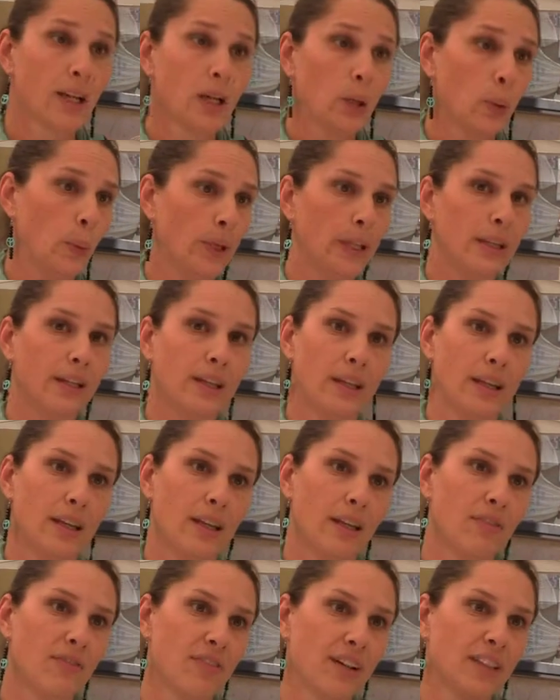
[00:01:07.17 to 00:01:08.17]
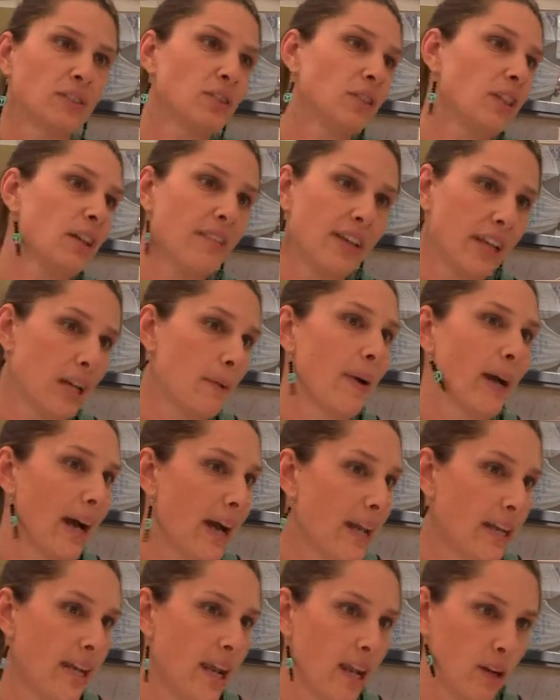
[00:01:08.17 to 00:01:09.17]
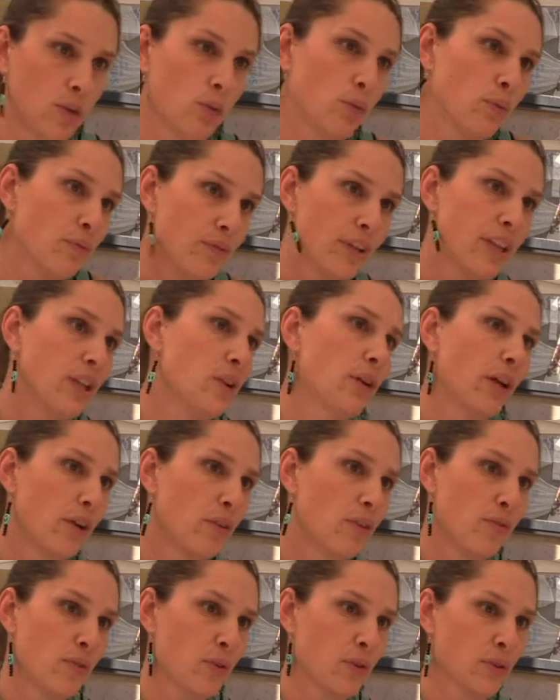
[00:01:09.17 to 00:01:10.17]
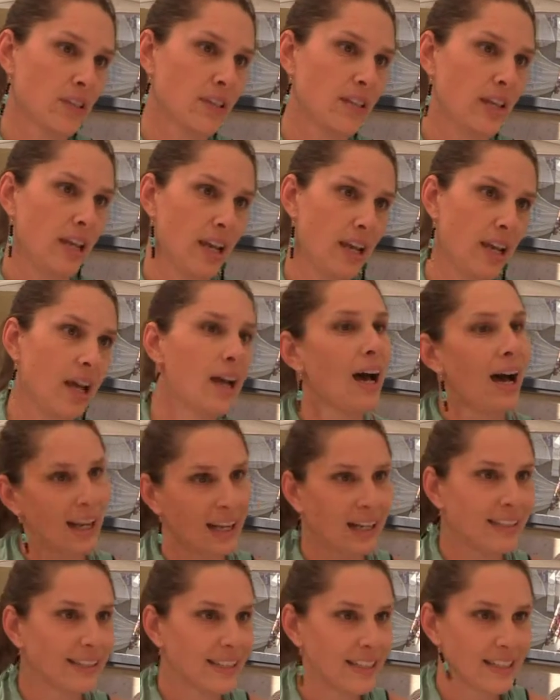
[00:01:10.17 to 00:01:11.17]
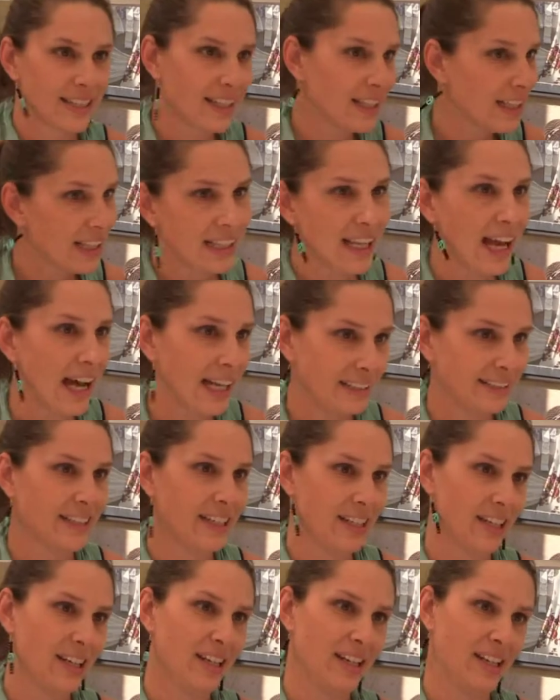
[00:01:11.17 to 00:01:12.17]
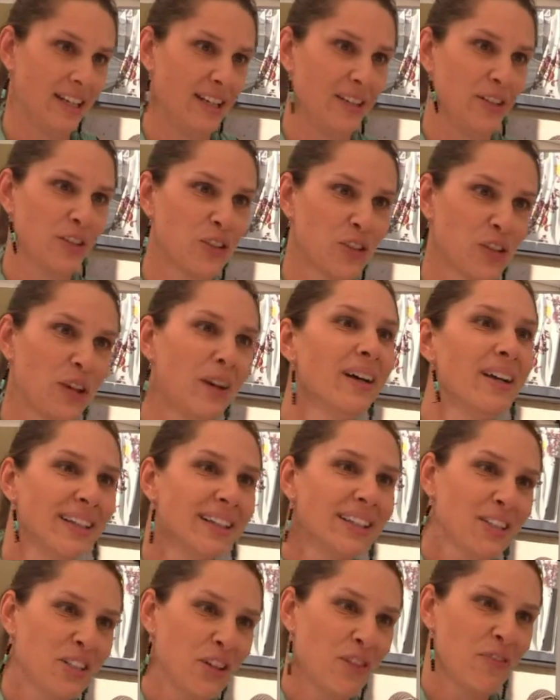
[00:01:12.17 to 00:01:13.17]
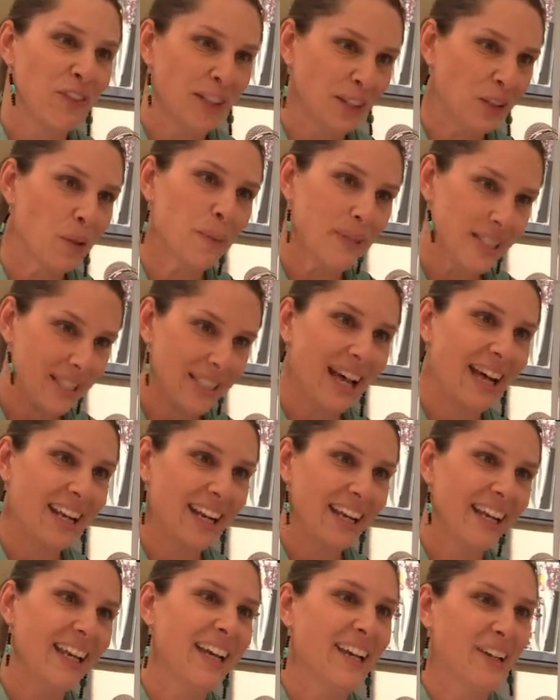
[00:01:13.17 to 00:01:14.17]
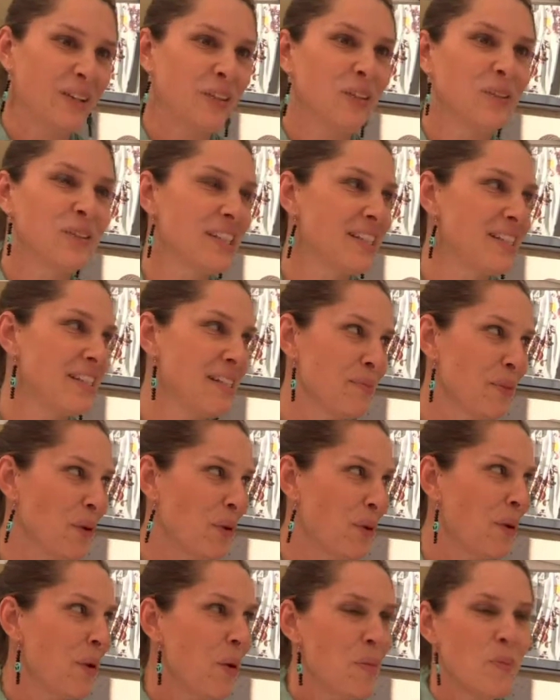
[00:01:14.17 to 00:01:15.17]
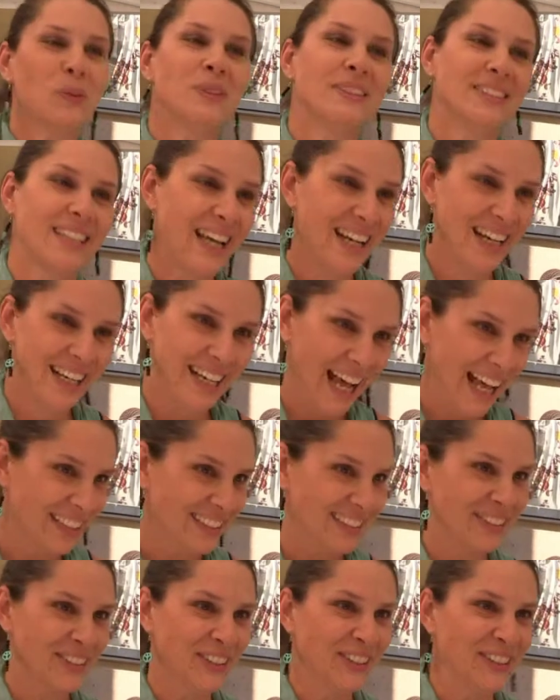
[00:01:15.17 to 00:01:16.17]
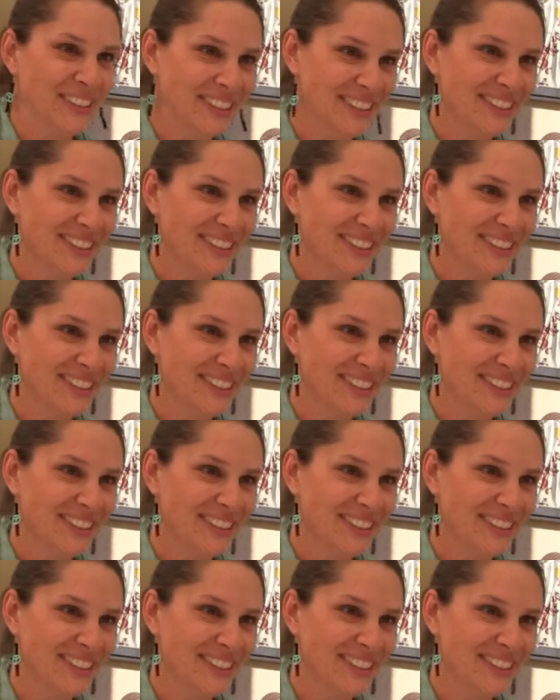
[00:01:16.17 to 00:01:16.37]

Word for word: quindi il fatto di avere magari ecco, un vino che non fosse all'altezza degli altri ci ha, ci ha fatto pensare che ecco, dovessimo puntare in alto.